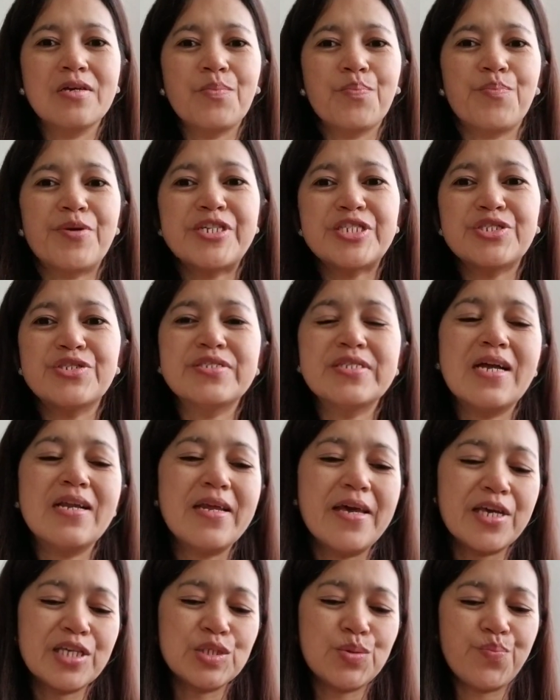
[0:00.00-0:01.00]
personal na
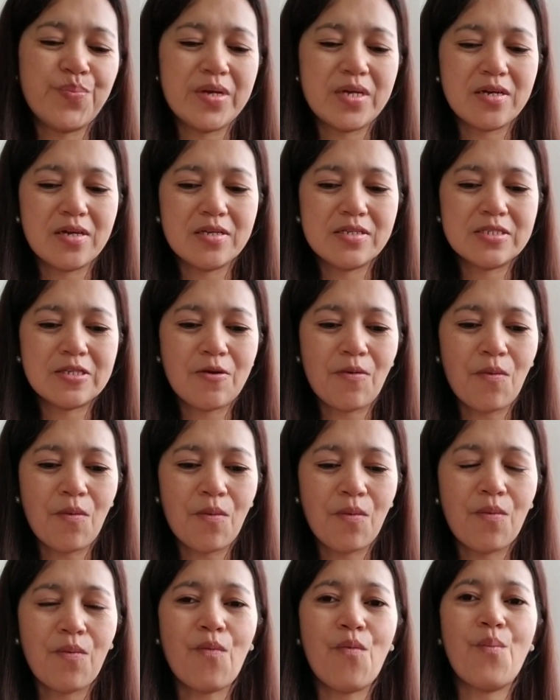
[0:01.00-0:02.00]
experience
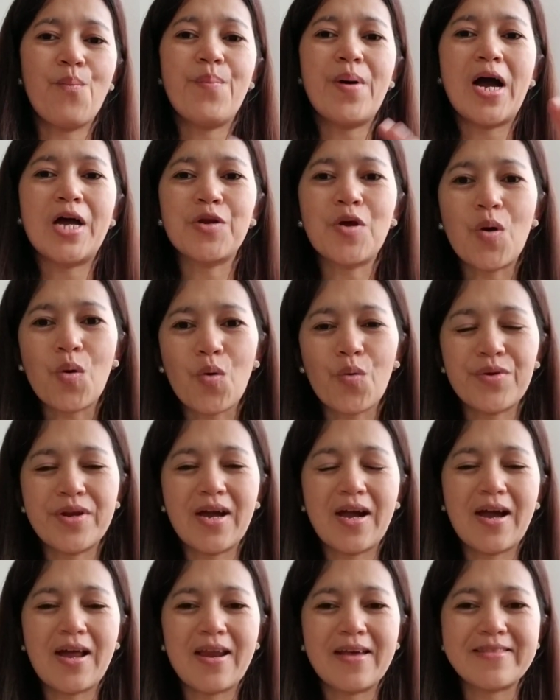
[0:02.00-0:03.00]
ko kung paano ako
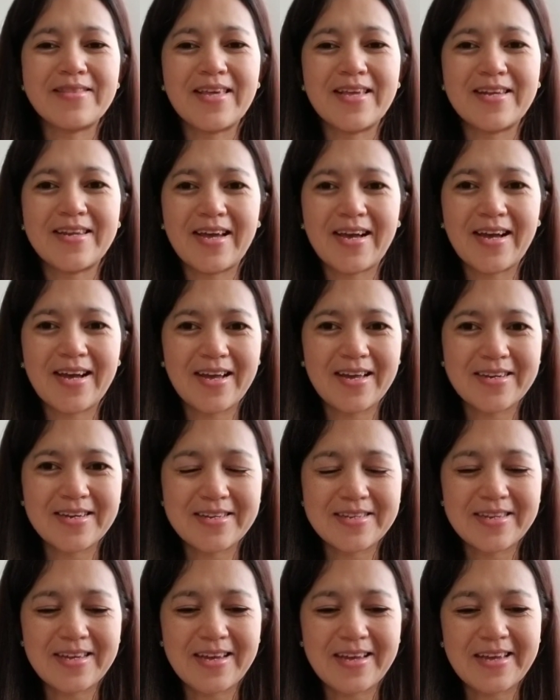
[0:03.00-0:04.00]
nakarating ng
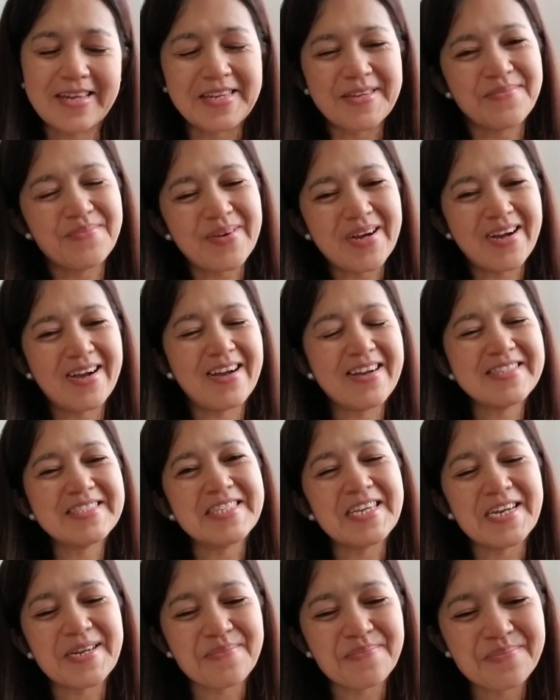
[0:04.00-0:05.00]
Canada. Di ba? Ang
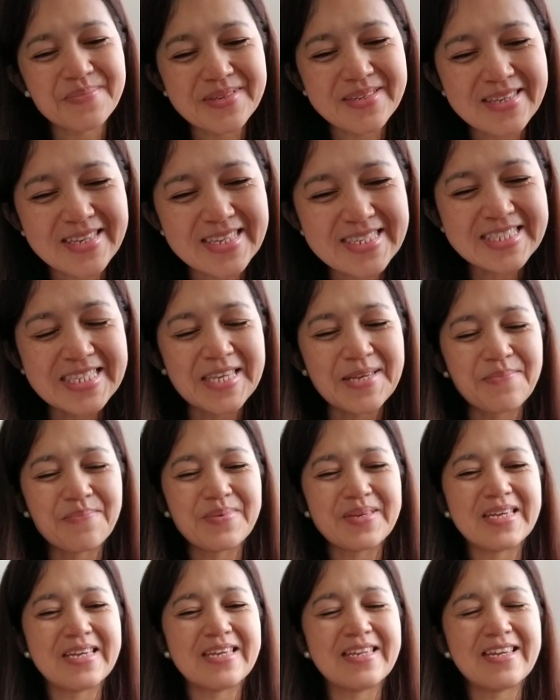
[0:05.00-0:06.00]
sarap
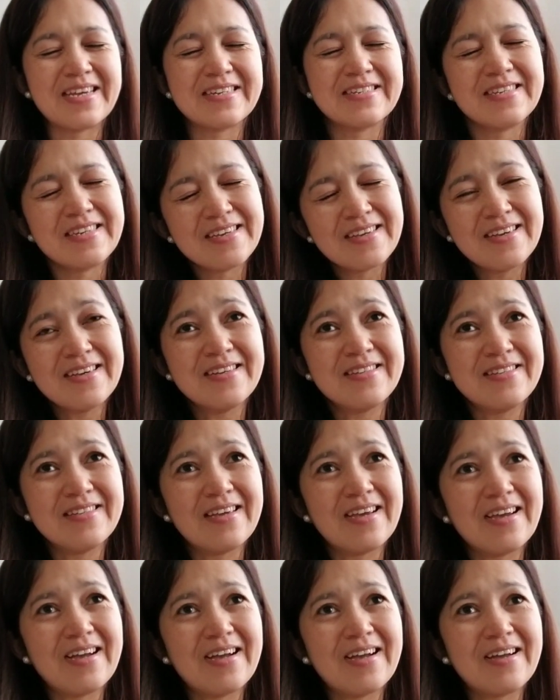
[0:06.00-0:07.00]
isipin ah,
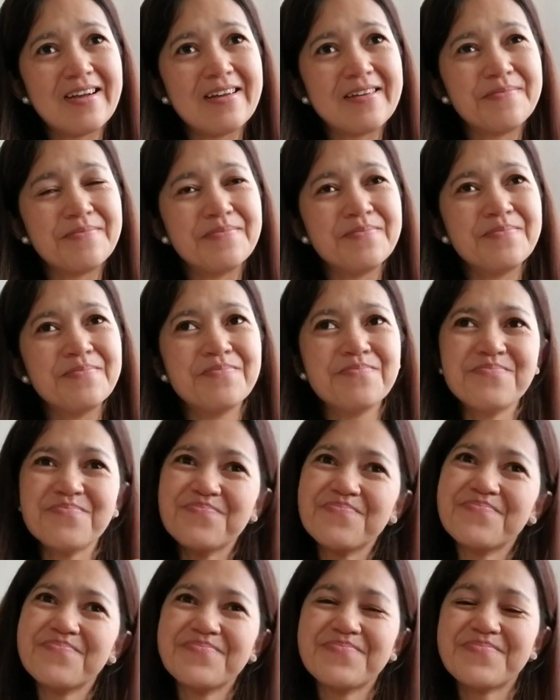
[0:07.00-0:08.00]
na
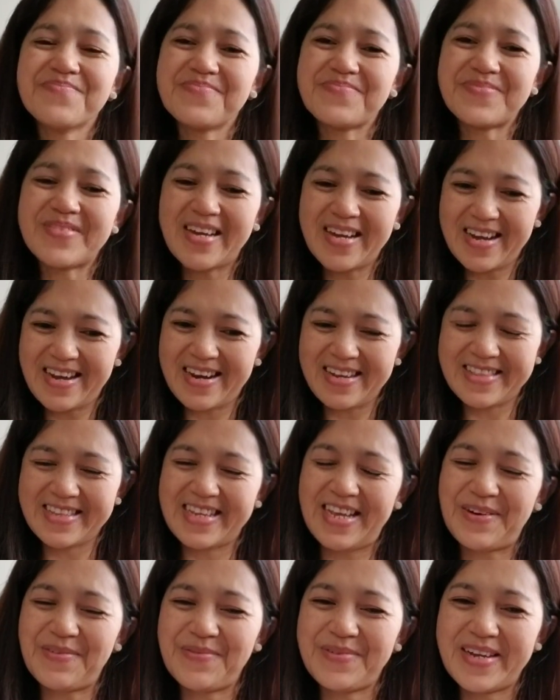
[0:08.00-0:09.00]
Hmm,
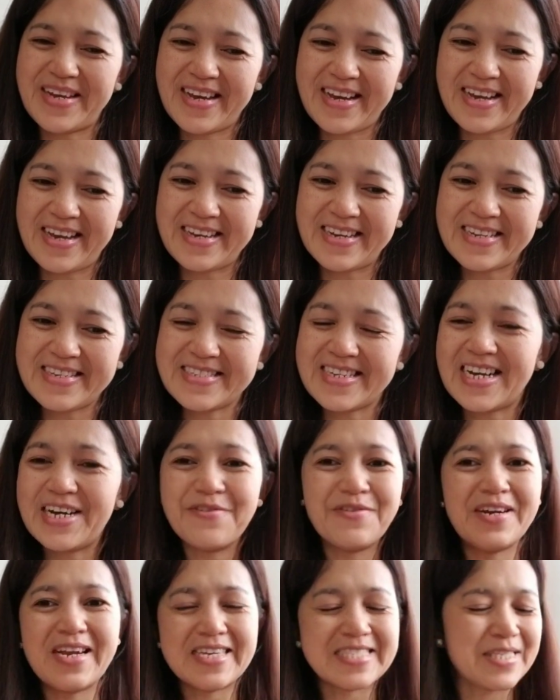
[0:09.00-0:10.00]
nakarating ako ng Canada.
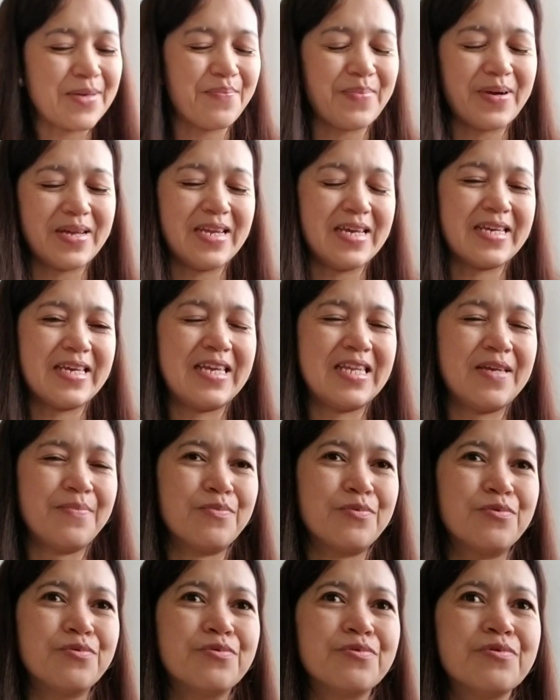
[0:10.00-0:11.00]
Wala sa
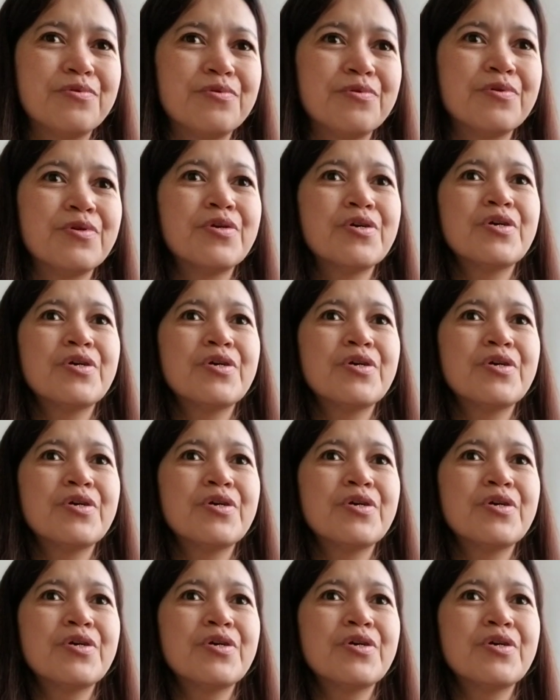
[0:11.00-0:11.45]
panaginip ko.